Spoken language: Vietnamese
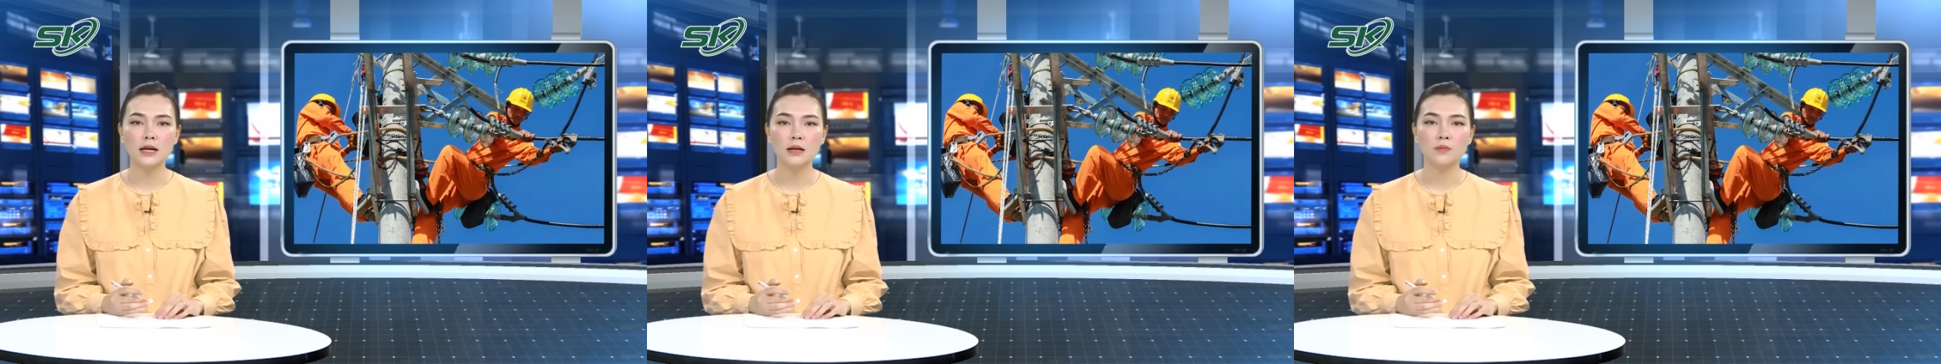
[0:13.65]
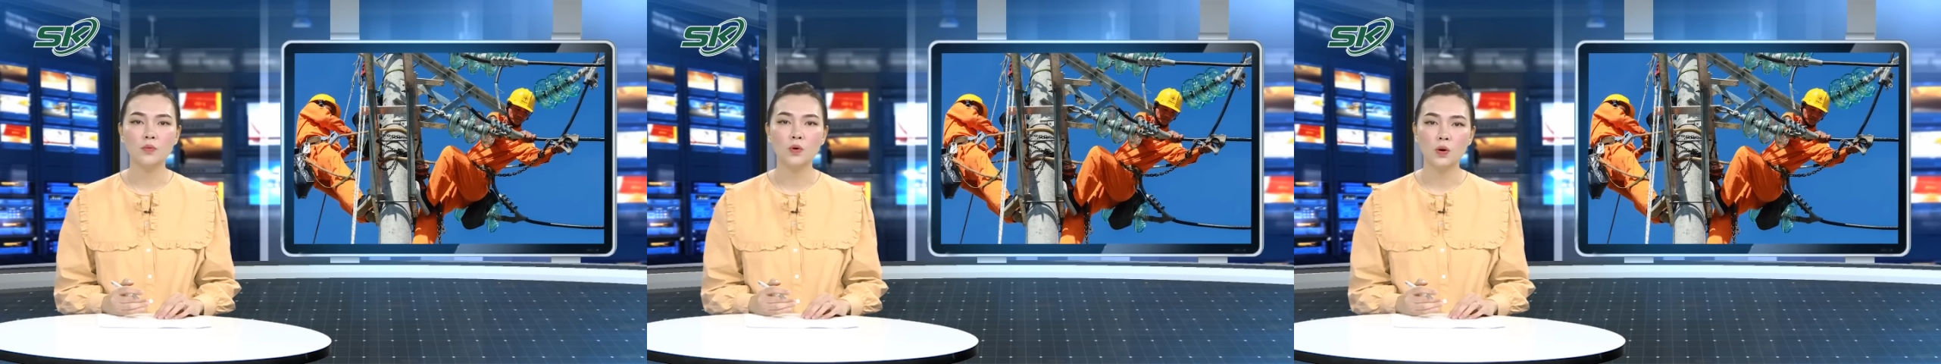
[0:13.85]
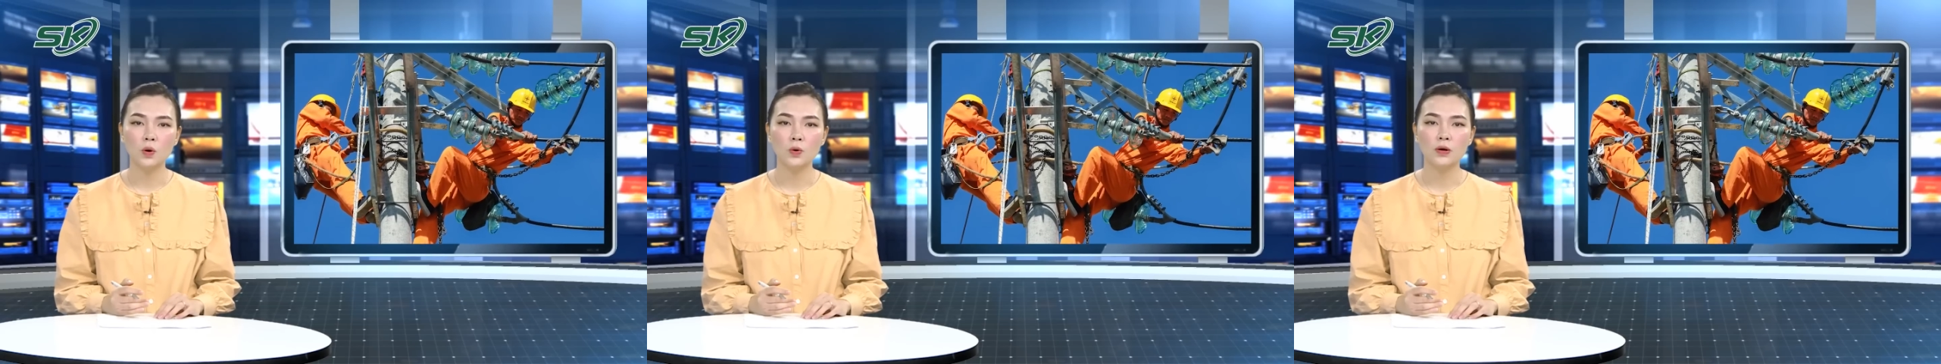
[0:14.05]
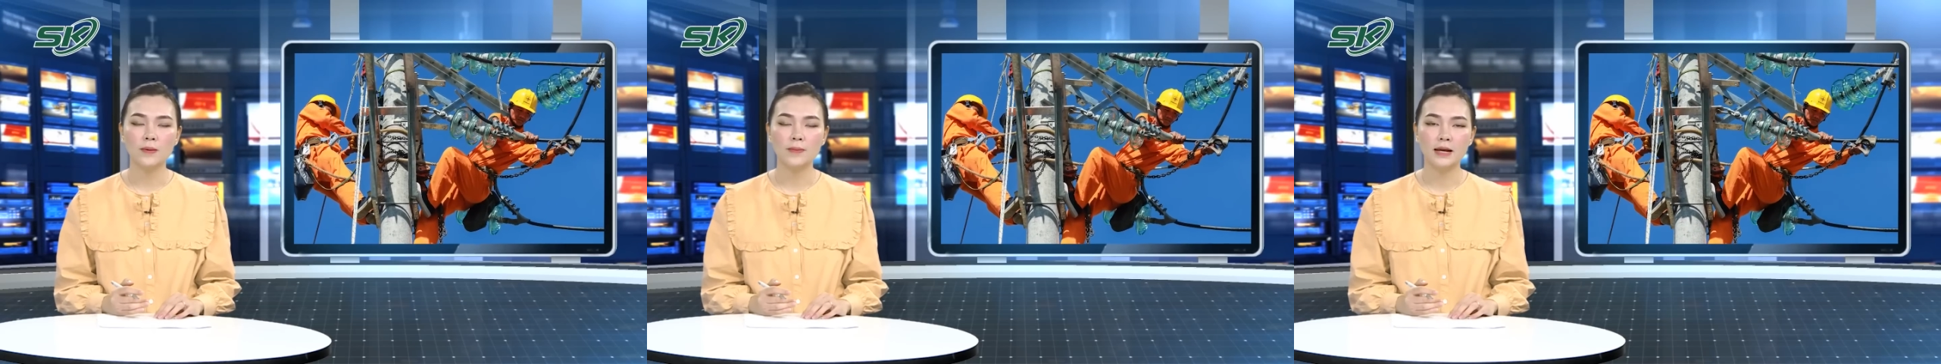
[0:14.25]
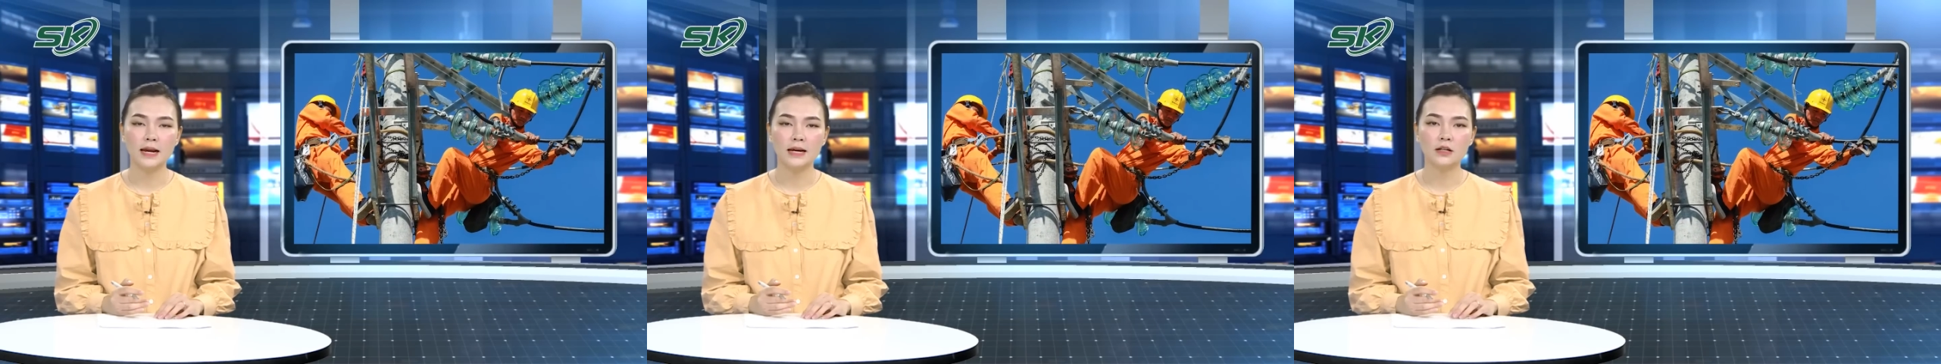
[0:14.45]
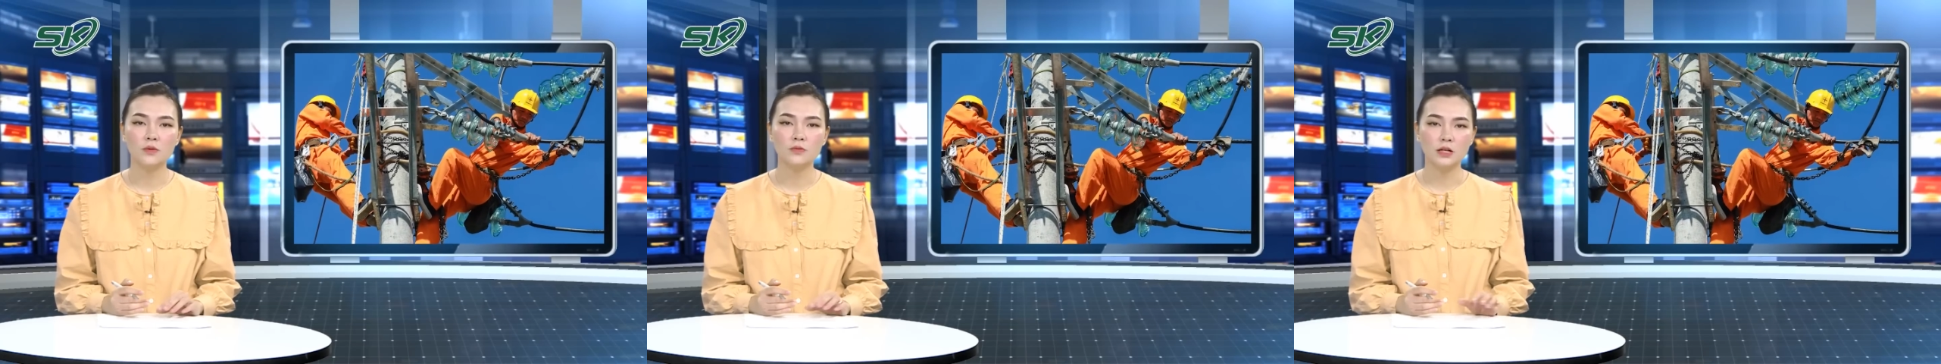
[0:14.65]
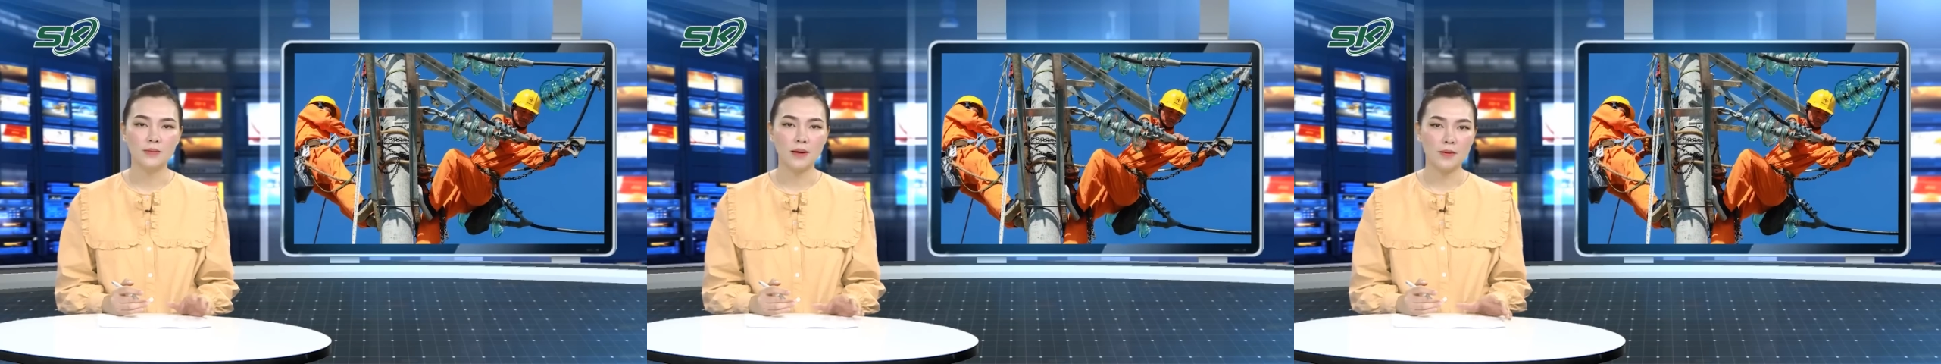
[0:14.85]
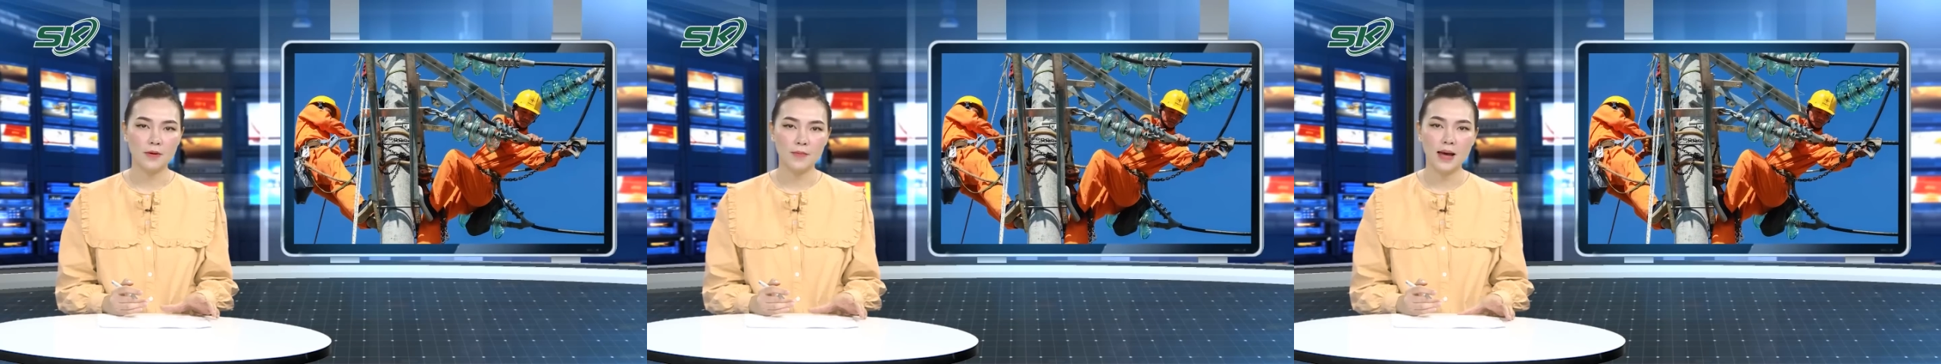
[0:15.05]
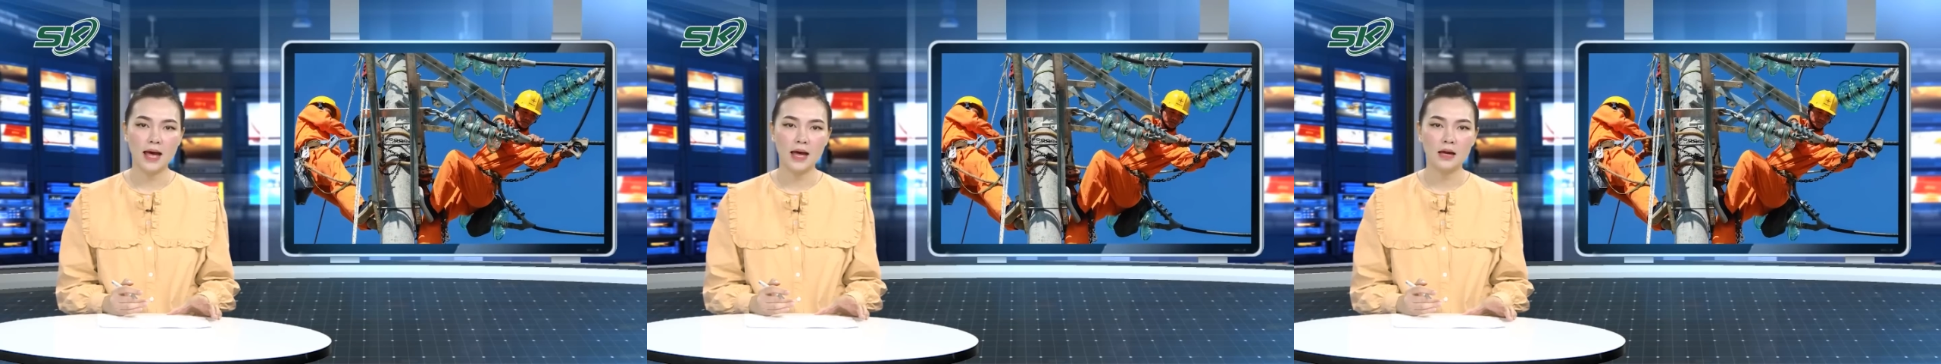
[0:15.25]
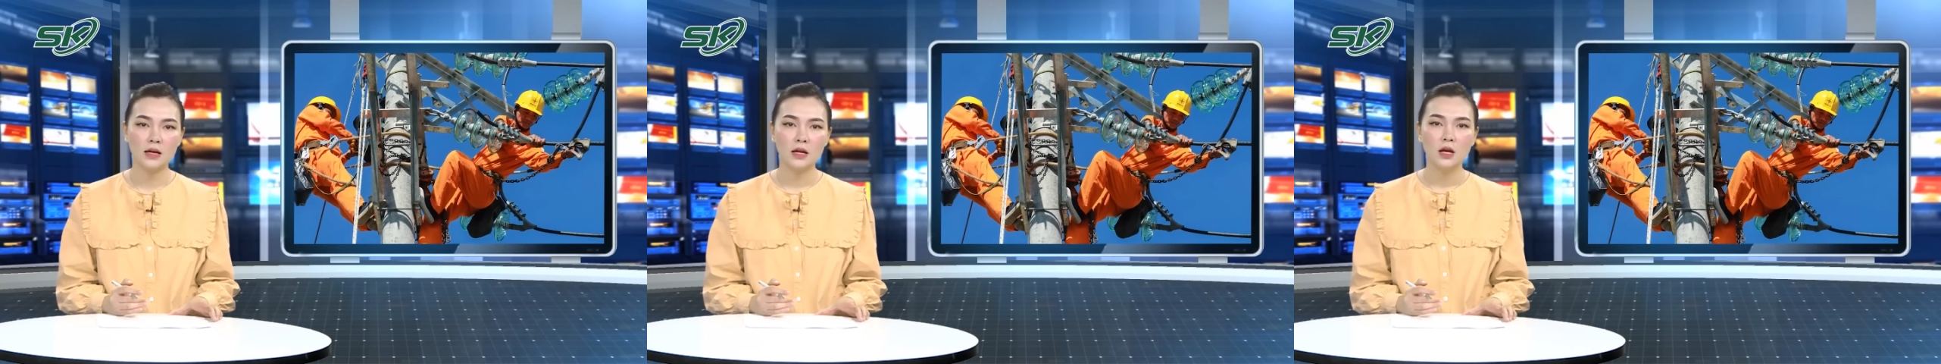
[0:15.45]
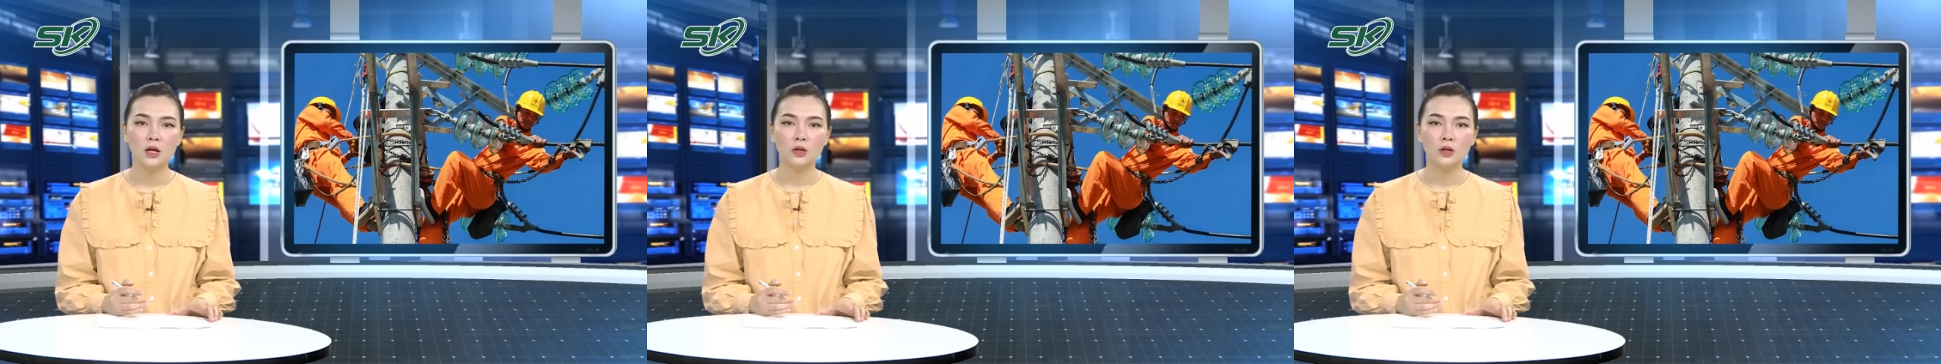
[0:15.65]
điện mùa khô năm 2023,